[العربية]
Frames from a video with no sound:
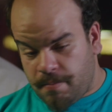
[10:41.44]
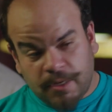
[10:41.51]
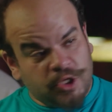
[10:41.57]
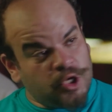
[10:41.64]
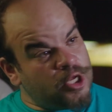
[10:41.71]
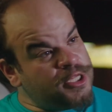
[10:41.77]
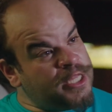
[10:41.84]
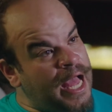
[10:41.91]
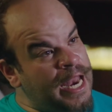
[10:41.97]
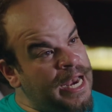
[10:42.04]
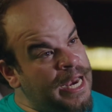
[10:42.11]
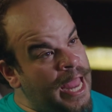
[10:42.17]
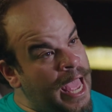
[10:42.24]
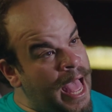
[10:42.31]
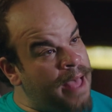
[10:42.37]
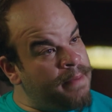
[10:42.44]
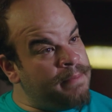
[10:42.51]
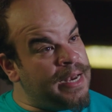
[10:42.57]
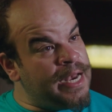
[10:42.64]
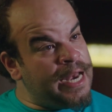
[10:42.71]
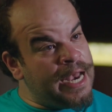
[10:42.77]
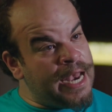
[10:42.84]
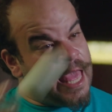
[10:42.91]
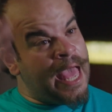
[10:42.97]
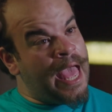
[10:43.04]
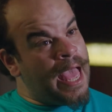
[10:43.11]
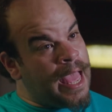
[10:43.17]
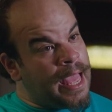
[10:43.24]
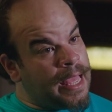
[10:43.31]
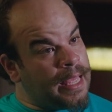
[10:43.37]
ما ترد علينا يا عم
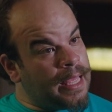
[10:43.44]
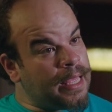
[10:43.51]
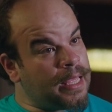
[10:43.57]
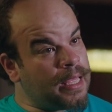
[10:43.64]
لله